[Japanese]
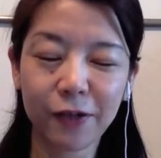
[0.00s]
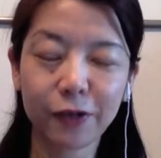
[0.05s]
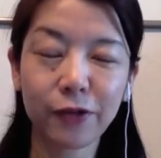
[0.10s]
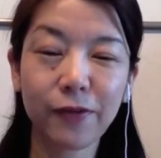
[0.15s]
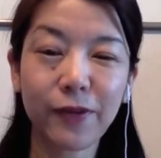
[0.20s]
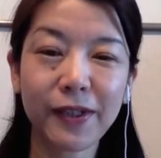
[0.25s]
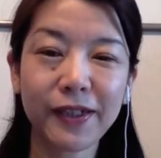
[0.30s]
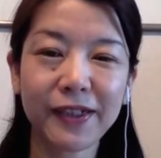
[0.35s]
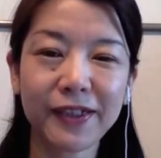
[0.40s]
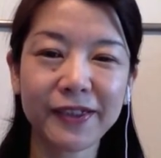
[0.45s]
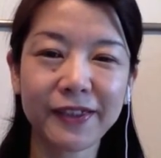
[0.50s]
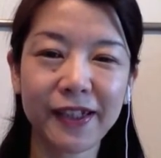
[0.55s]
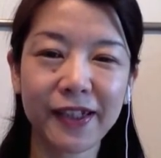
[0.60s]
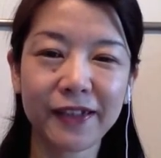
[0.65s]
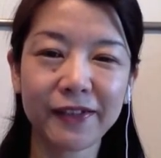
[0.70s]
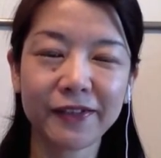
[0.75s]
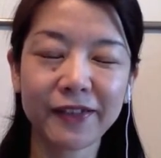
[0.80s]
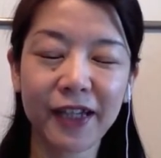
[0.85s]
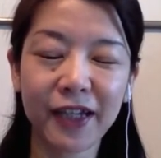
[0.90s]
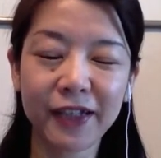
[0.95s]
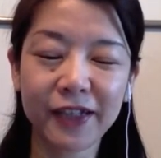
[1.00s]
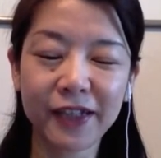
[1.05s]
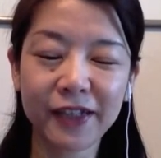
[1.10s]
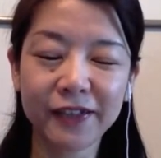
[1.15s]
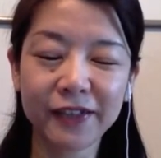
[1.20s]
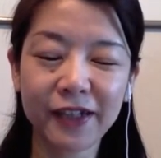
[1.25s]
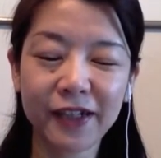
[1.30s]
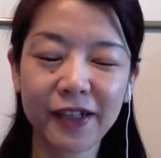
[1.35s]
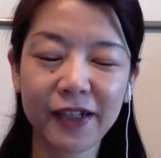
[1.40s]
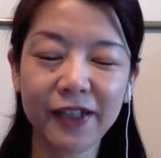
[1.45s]
言葉にして伝えて
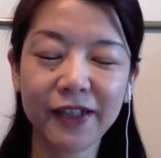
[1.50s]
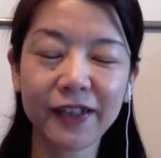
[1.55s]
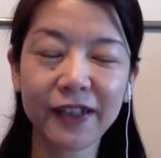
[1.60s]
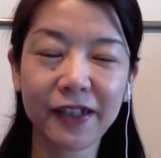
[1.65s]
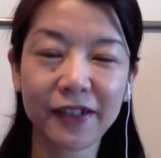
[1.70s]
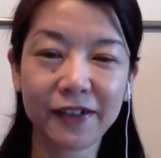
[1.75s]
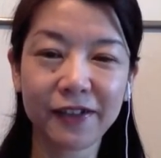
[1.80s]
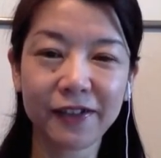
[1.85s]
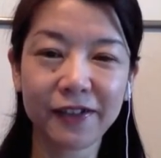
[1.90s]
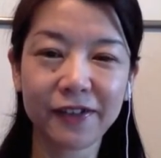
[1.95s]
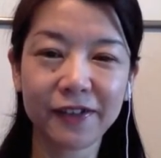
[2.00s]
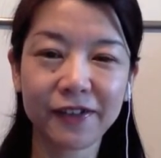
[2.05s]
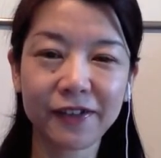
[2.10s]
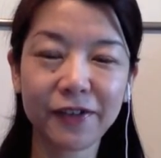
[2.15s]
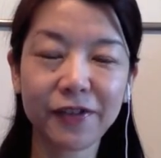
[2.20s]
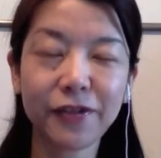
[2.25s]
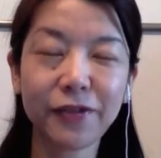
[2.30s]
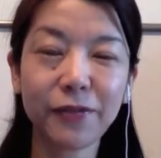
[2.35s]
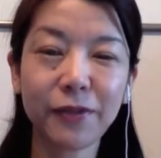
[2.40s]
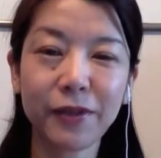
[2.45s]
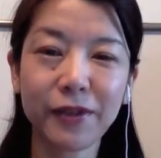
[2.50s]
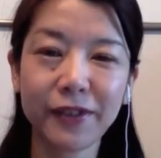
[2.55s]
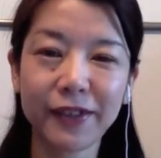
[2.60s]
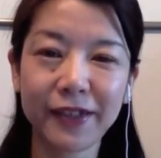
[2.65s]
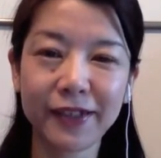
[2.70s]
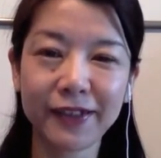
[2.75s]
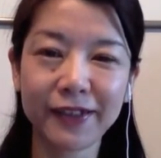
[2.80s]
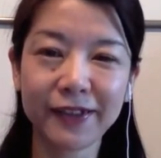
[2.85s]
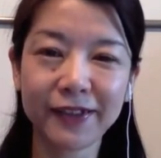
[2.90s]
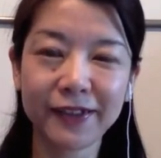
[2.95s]
くれないんだろうというもの
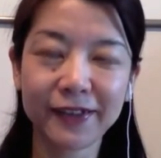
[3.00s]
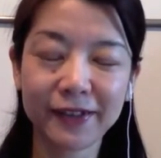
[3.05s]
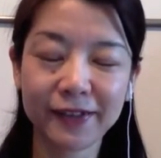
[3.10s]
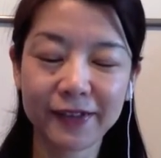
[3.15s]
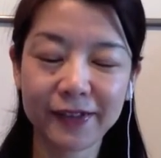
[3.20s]
です。